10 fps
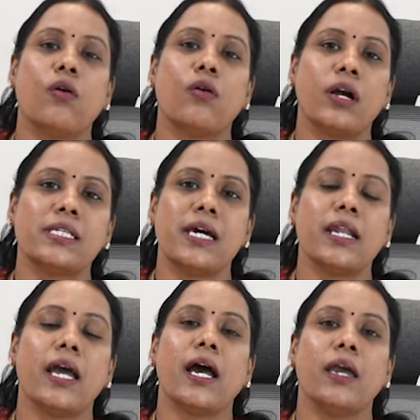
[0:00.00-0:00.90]

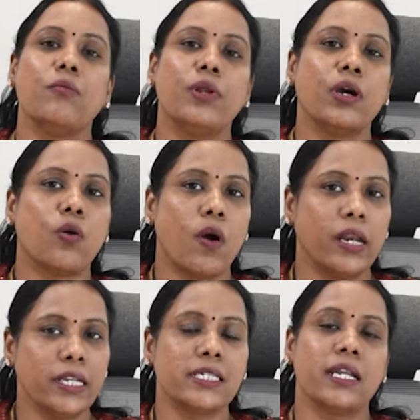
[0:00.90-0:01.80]
ఒక్కొక్కసారి ఆ ఎంబ్రియో
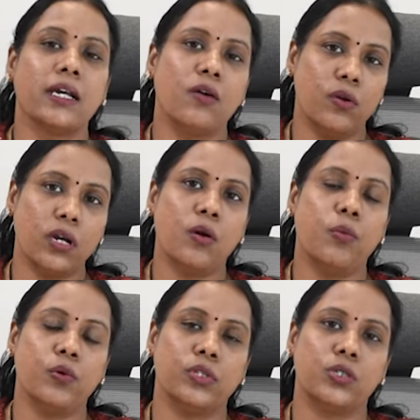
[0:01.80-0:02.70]
క్వాలిటీ సరిగ్గా
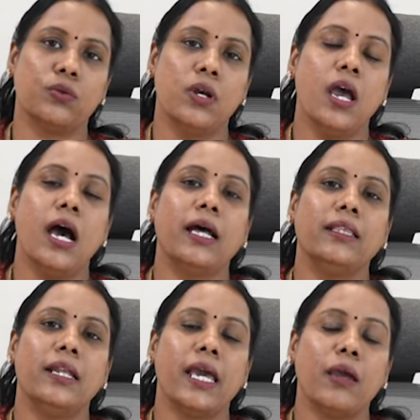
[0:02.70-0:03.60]
ఉండకపోవచ్చు
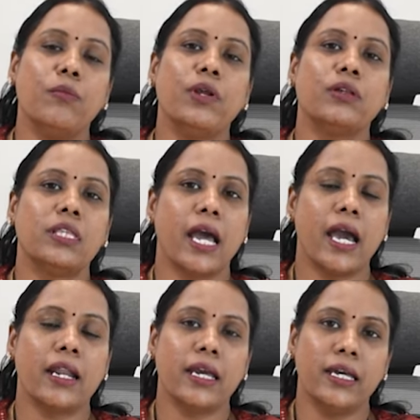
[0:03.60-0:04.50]
అండ్ దెన్ ఎంబ్రియో
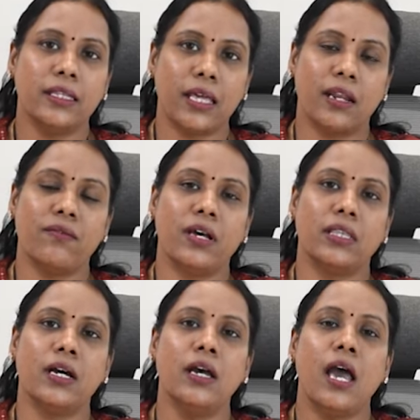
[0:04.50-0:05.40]
తయారైన తర్వాత